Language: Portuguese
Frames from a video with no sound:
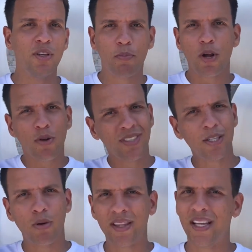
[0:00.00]
Sim, pode com essa
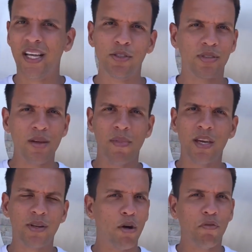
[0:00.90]
zoada não, isso aí
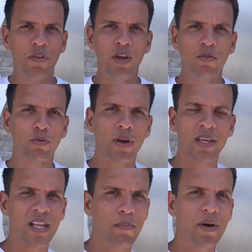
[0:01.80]
mesmo. É ao vivo, estou
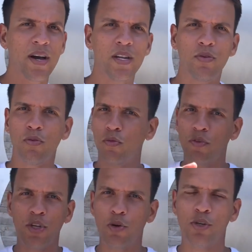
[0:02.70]
aqui na Band, um
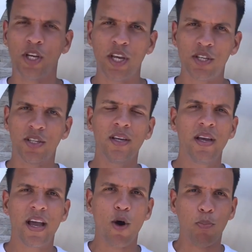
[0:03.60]
vídeo urgente, né?
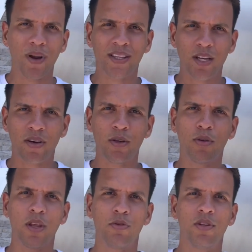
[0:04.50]
É o plantão aqui do
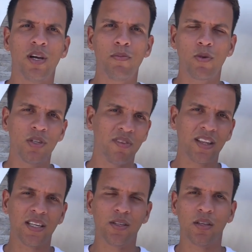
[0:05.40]
Canal do Dinâmico, a gente vai
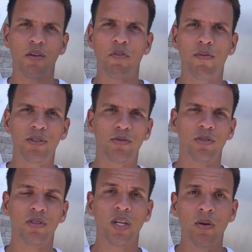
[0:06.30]
trazendo aqui
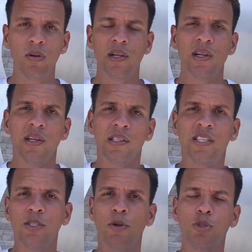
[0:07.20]
informações. Então,
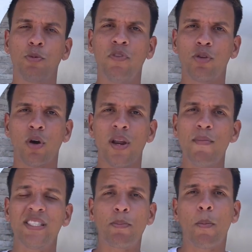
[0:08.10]
6 milhões para o Vitória,
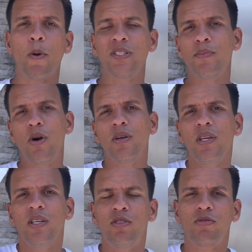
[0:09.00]
mas a proposta é maior
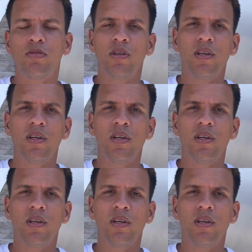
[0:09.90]
que isso.